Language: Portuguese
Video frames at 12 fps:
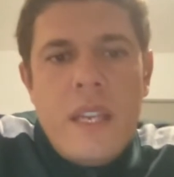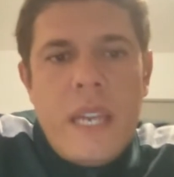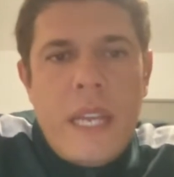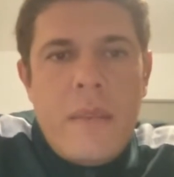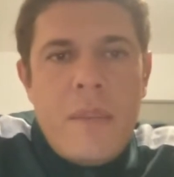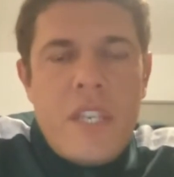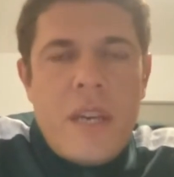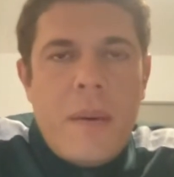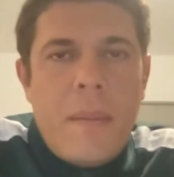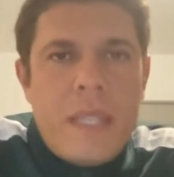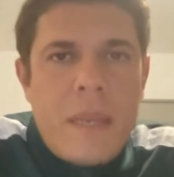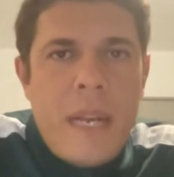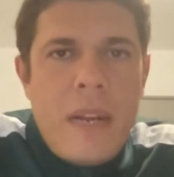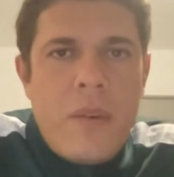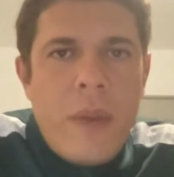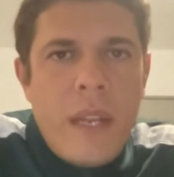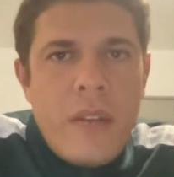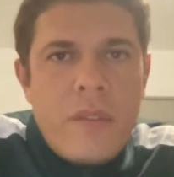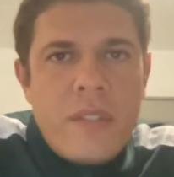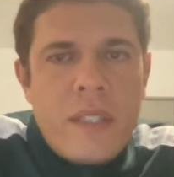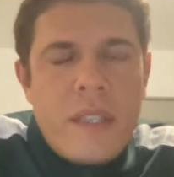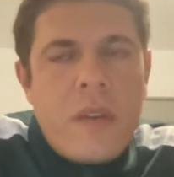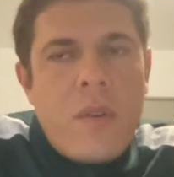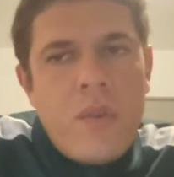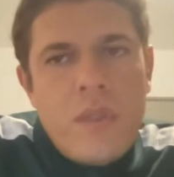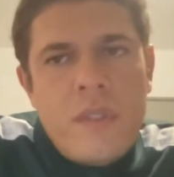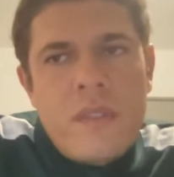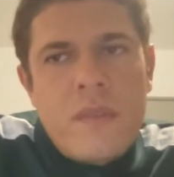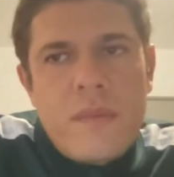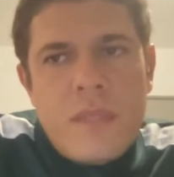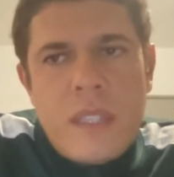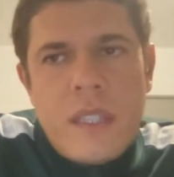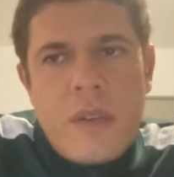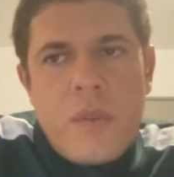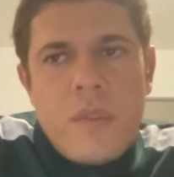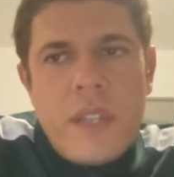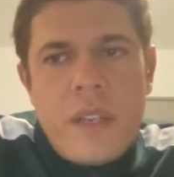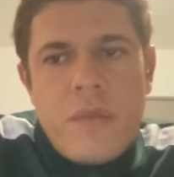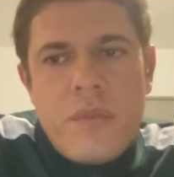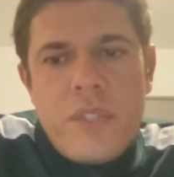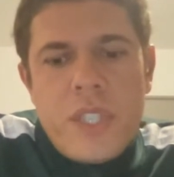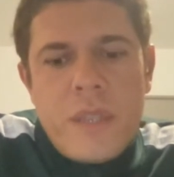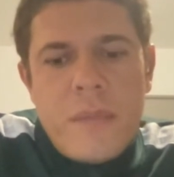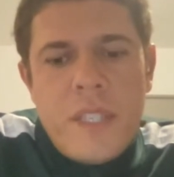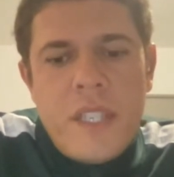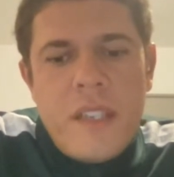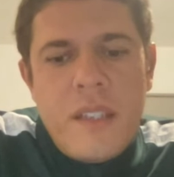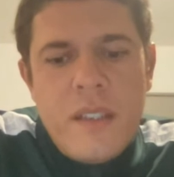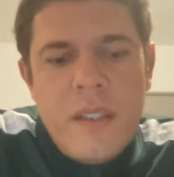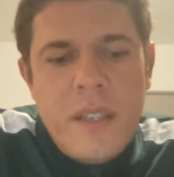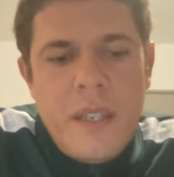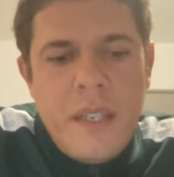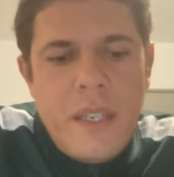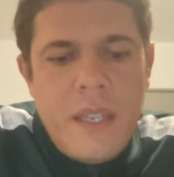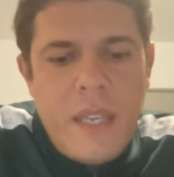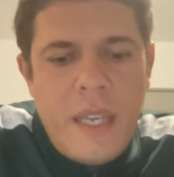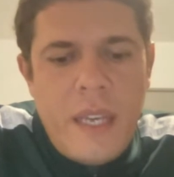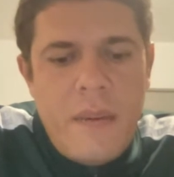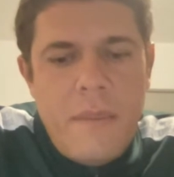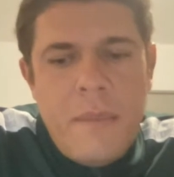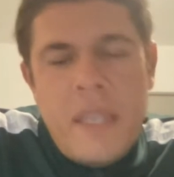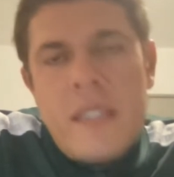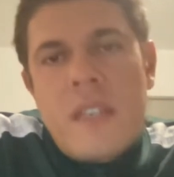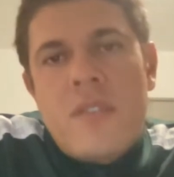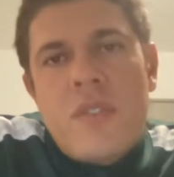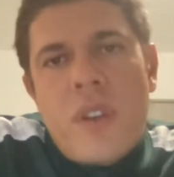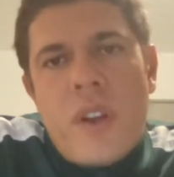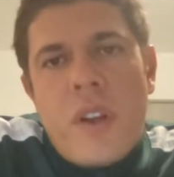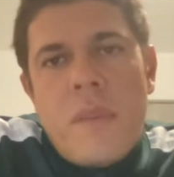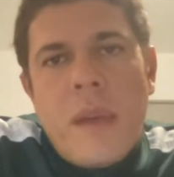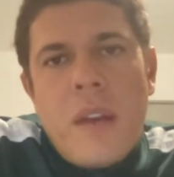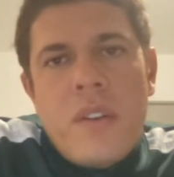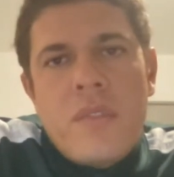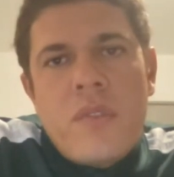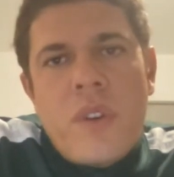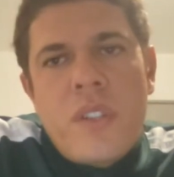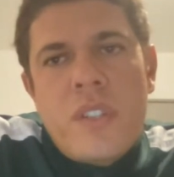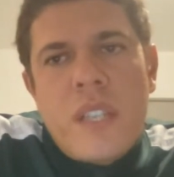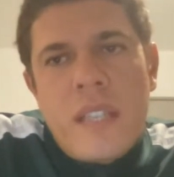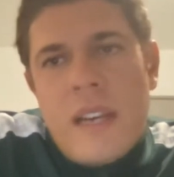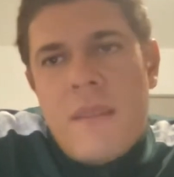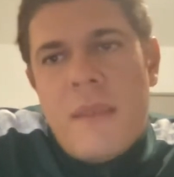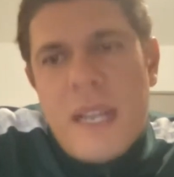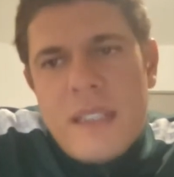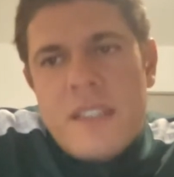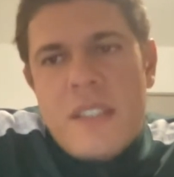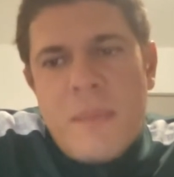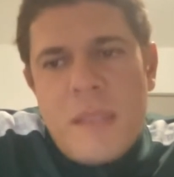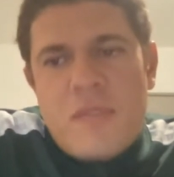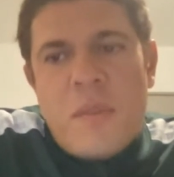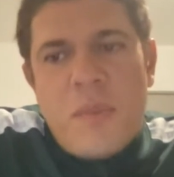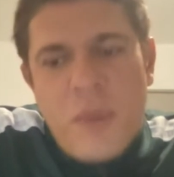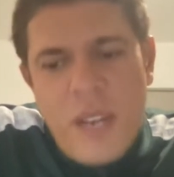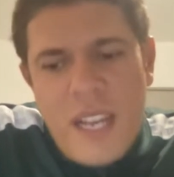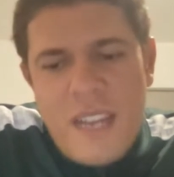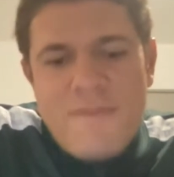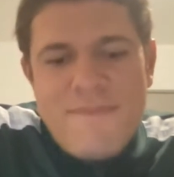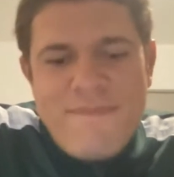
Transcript: Ele me chama para trabalhar com ele no Santa Cruz. Santa Cruz era um time é bem tradicional em Belo Horizonte, até a Marta já passou por lá,